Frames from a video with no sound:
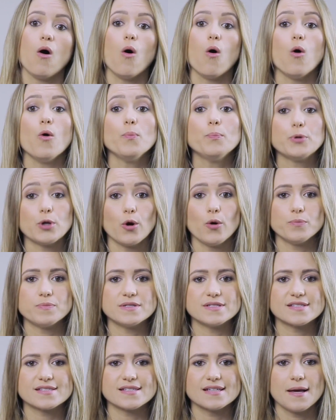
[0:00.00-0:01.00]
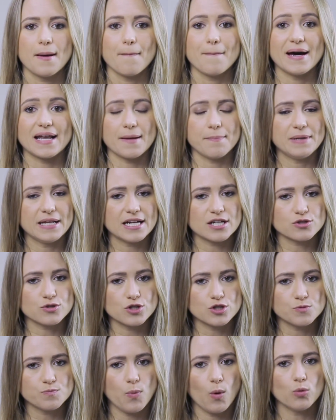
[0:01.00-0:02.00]
ou probes, para
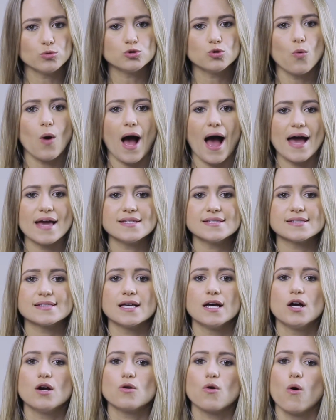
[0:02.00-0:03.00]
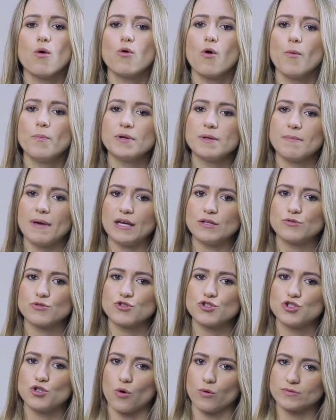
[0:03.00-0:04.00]
aplicações pontuais com
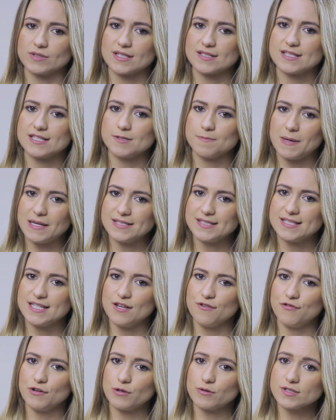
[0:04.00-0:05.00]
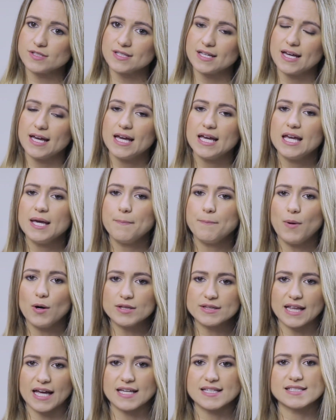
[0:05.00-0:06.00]
comprimentos de ondas específicos e
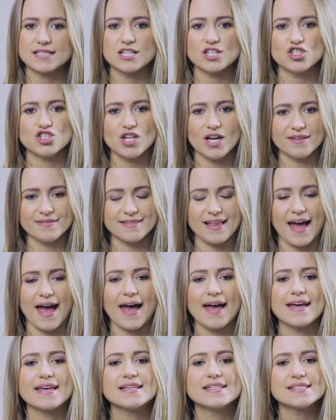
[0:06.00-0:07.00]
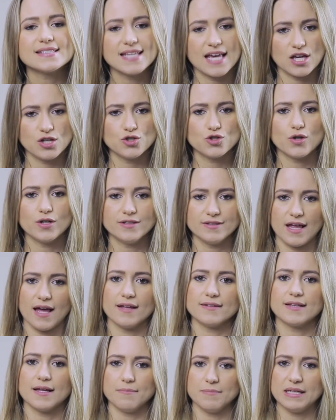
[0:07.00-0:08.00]
potências de até
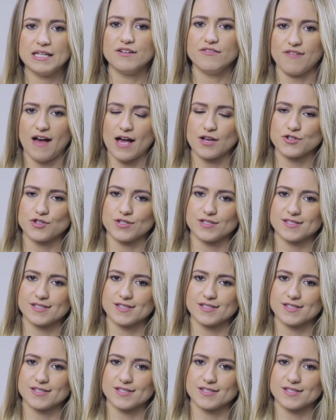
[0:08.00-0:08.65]
180 mW.